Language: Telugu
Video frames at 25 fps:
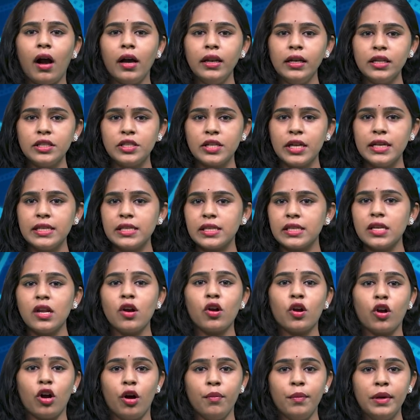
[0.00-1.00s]
ఆయన చేసిన
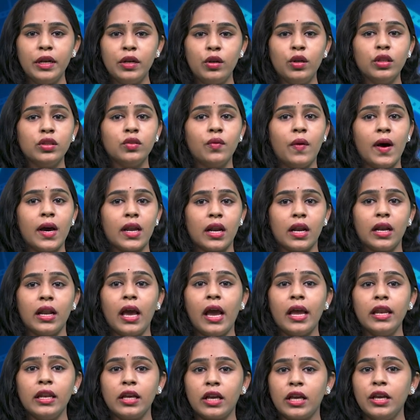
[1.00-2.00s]
కామెంట్ల ద్వారానే
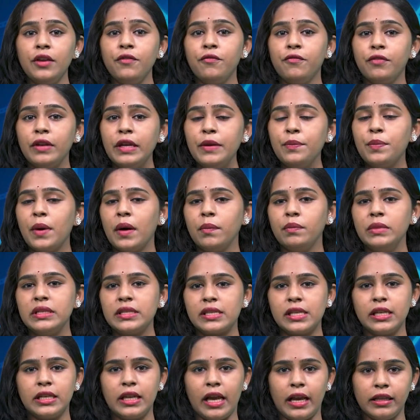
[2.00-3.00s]
ఆయనకి ఫ్రీ
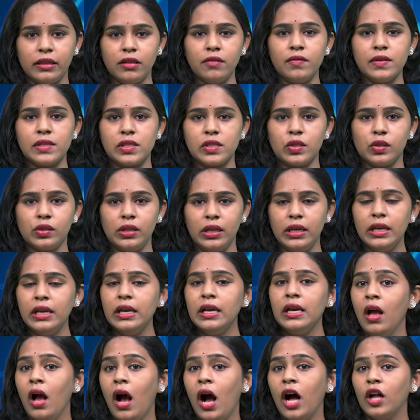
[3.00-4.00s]
పబ్లిసిటీ అయితే వస్తుంది
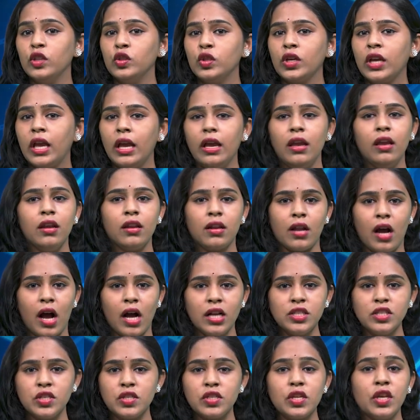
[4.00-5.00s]
అందుకే
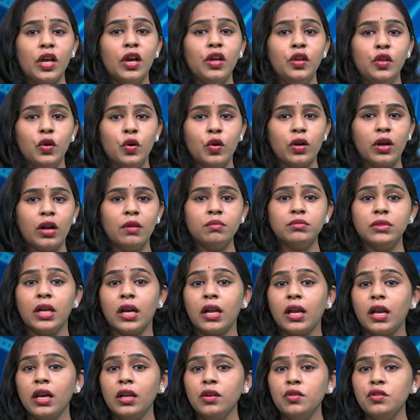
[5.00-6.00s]
రాజసూయ యోగం
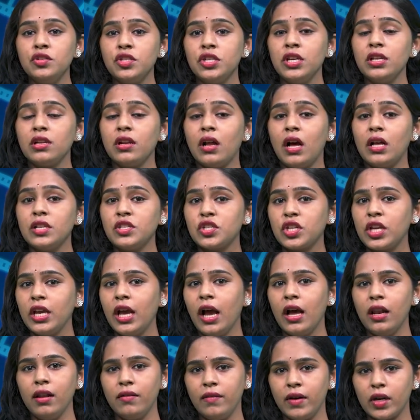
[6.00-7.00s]
దగ్గర నుంచి
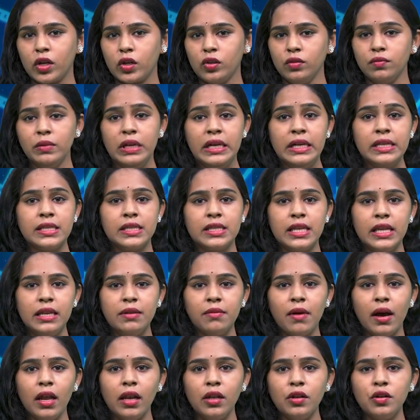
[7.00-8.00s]
రాజకీయాల వరకు
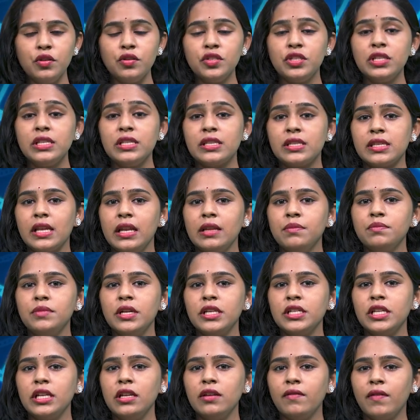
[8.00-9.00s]
సినిమాల నుంచి
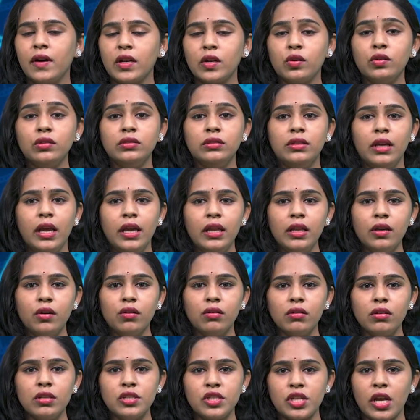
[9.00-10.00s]
సెలబ్రిటీల వరకు దేని
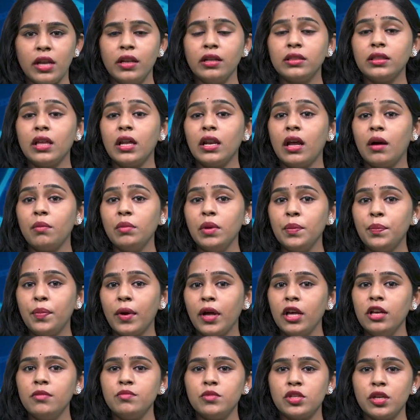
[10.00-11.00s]
గురించి అయినా తన
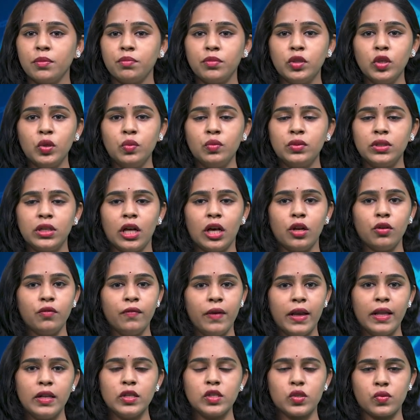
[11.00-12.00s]
అభిప్రాయం చెప్తూ ఉంటారు
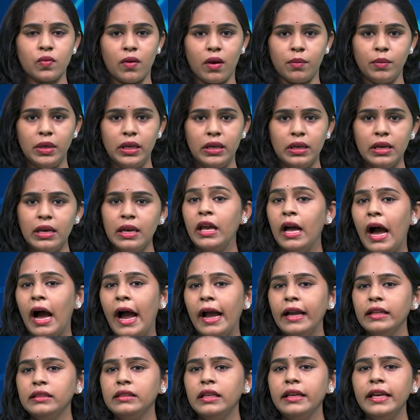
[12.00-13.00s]
వేణుస్వామి
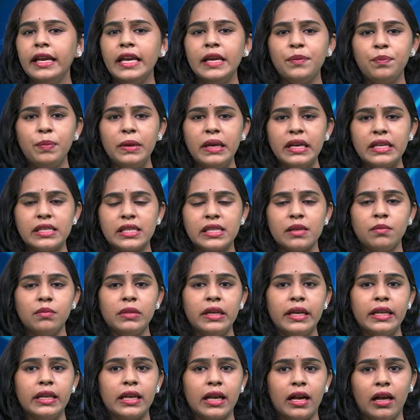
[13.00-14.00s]
అయితే ఏపీ
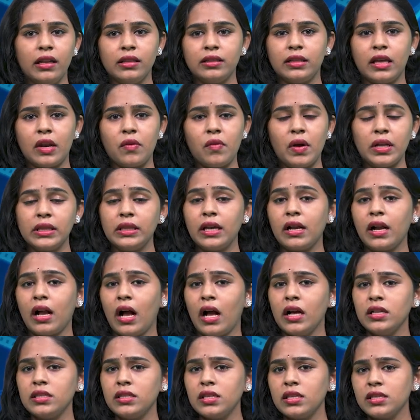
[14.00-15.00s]
అసెంబ్లీ ఎన్నికల తర్వాత
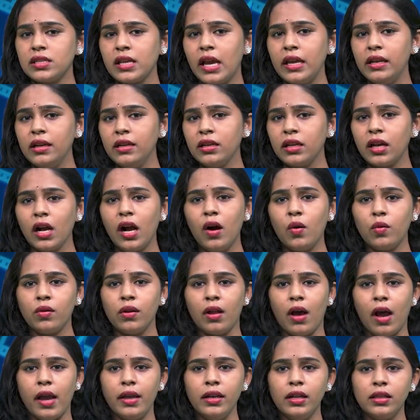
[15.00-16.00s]
కాస్త సైలెంట్గా
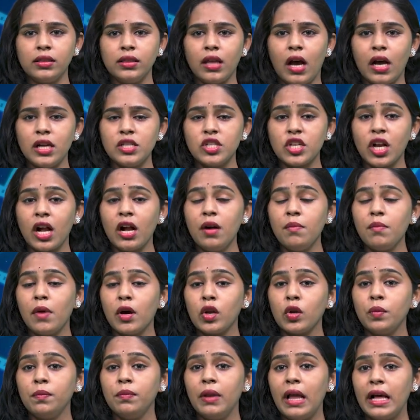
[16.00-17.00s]
ఉన్న ఆయన తాజాగా
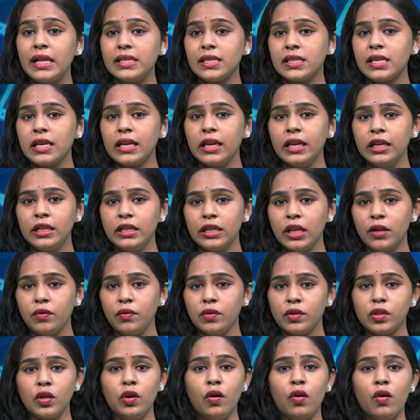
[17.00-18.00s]
మరో బ్లాస్టింగ్
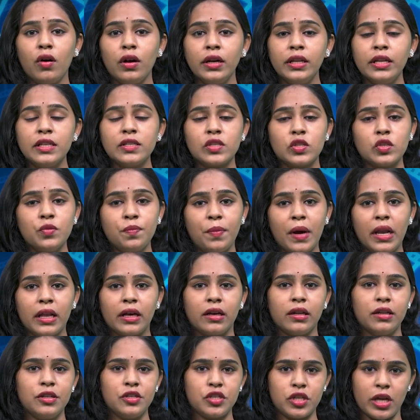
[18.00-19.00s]
ఇంటర్వ్యూతో ఆడియన్స్ను
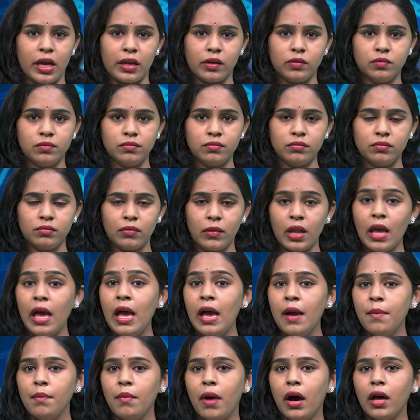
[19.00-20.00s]
పలకరించారు
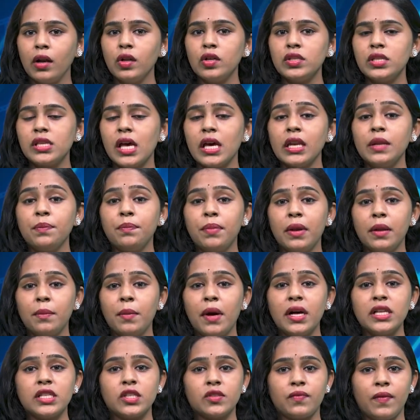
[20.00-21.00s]
మరోసారి
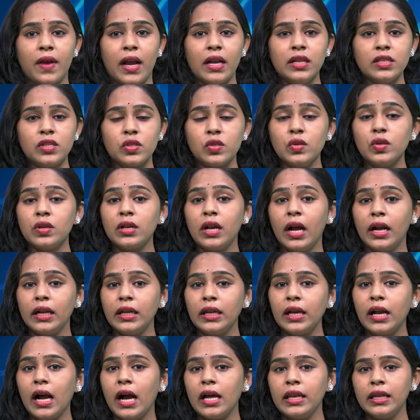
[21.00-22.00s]
ప్రభాస్ ఫ్యాన్స్ ను
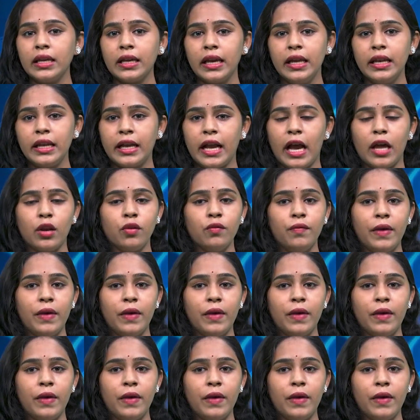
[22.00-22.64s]
గట్టిగానే గెలికారు